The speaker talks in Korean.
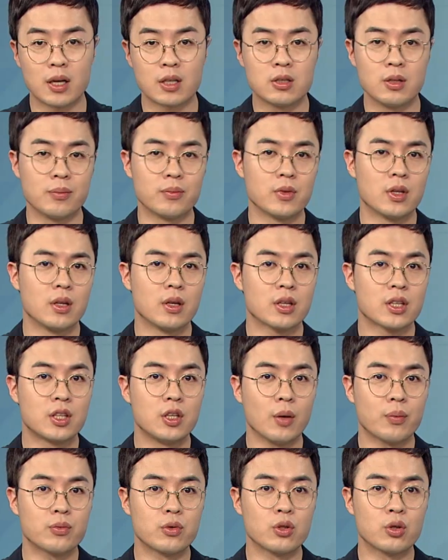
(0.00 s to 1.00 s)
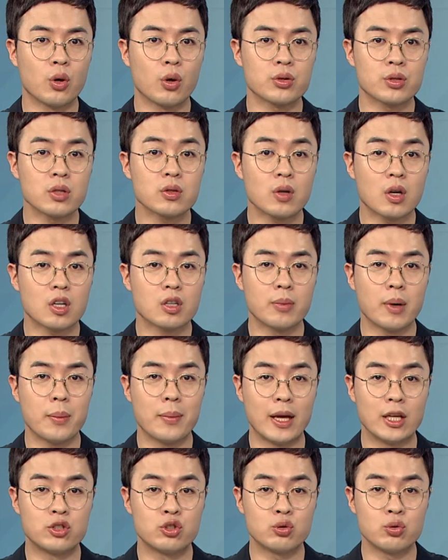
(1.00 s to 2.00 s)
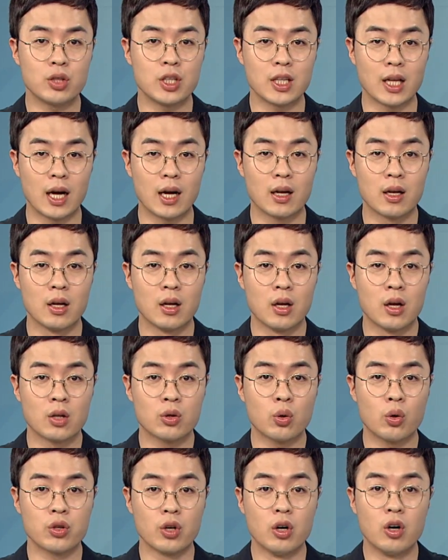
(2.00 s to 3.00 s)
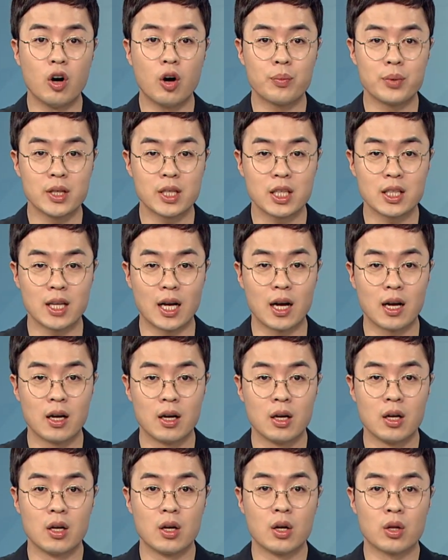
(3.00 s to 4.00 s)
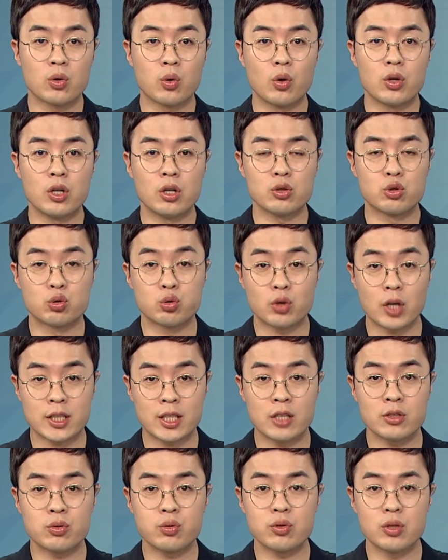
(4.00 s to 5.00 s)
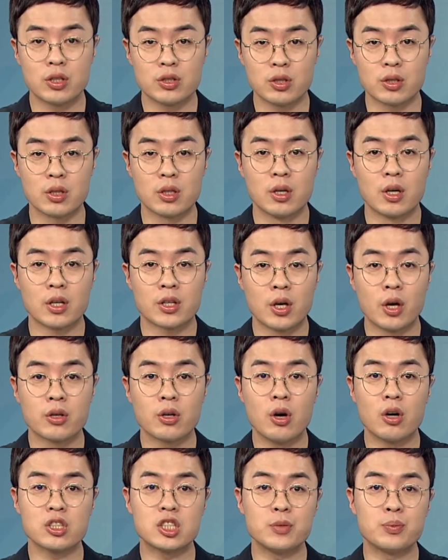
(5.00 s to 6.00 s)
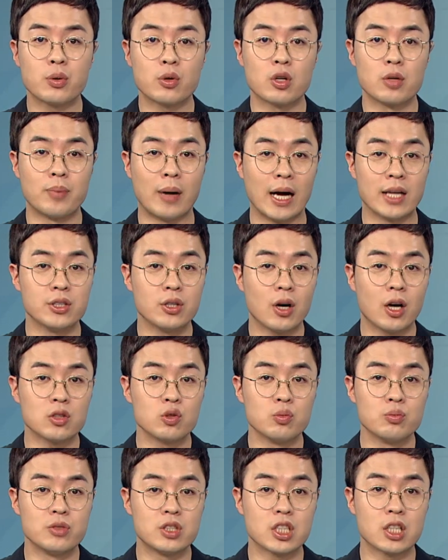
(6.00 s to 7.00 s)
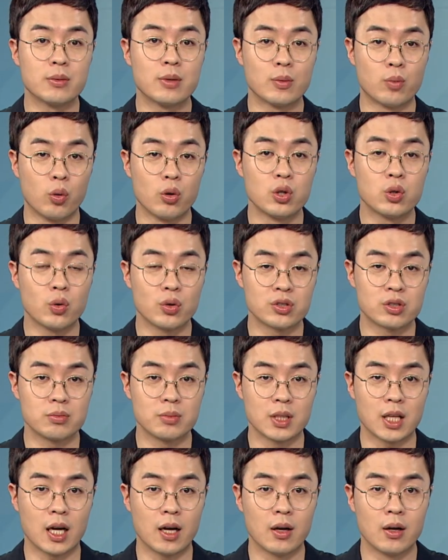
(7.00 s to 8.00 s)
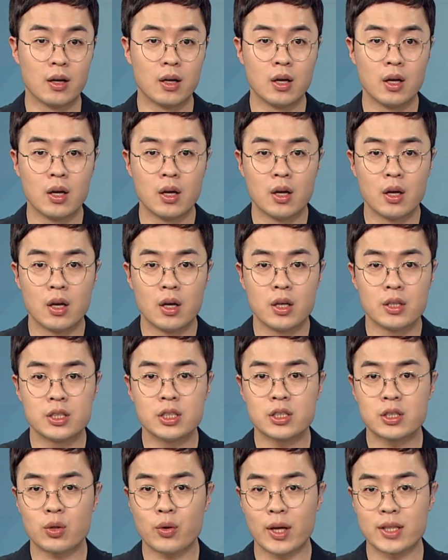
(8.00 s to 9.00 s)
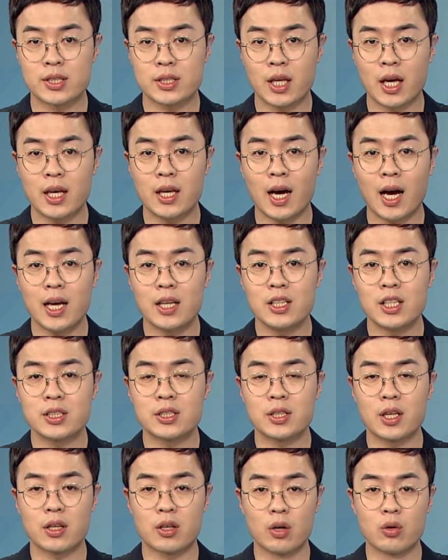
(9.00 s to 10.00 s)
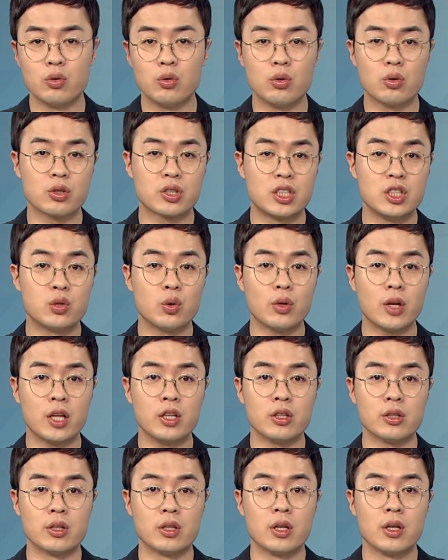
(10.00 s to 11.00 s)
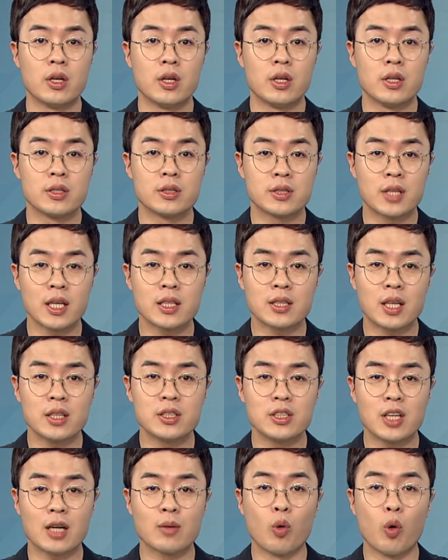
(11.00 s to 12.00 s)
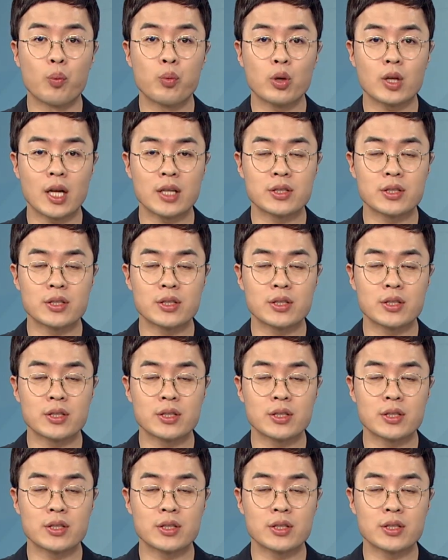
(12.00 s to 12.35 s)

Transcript: 만큼 기업들도 성과급의 매출이나 또 영업이익이나 또 이런 주가 상승률 등 경영 지표를 반영하는 움직임을 보이고 있습니다. 실제로 SK하이닉스의 경우 기존에는 생산량 목표